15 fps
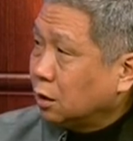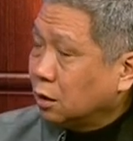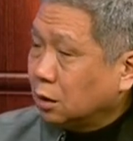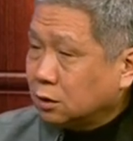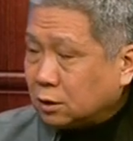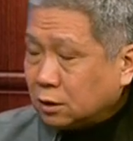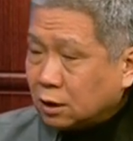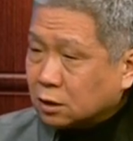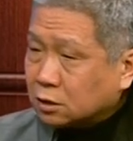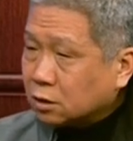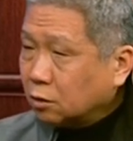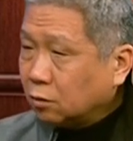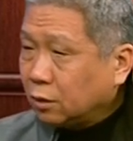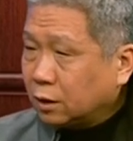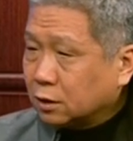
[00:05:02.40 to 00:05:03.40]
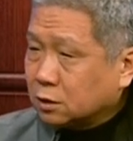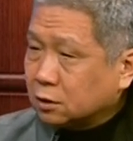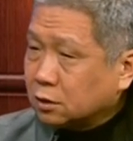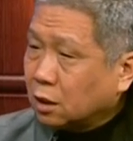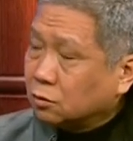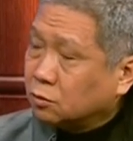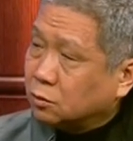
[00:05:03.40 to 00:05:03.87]
今天社会是
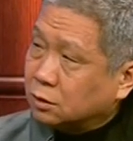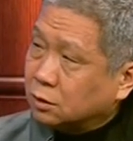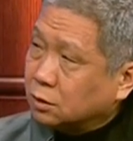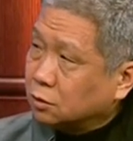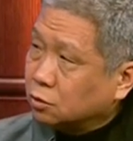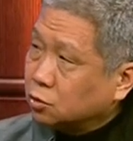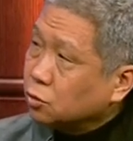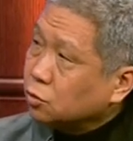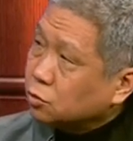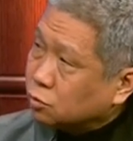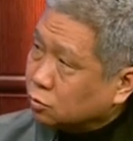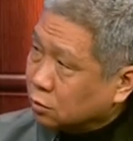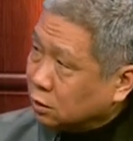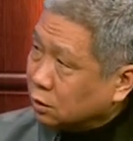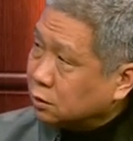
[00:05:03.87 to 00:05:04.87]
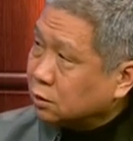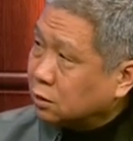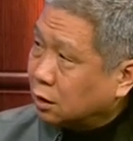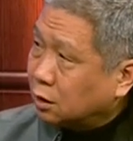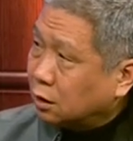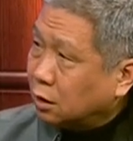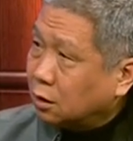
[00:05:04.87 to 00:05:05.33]
向女性迅速倾
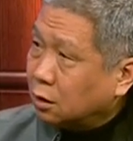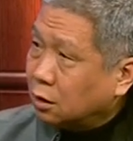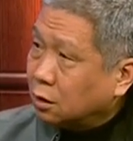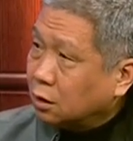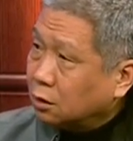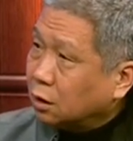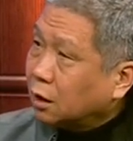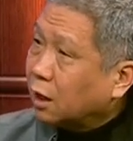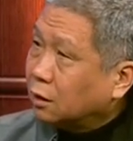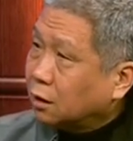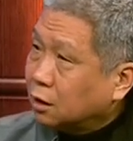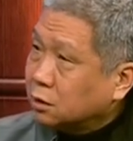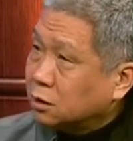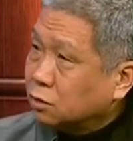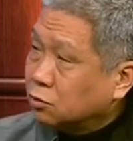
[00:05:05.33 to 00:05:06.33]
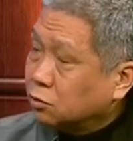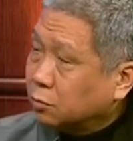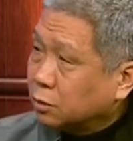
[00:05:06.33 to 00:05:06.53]
斜的，能看得很清楚。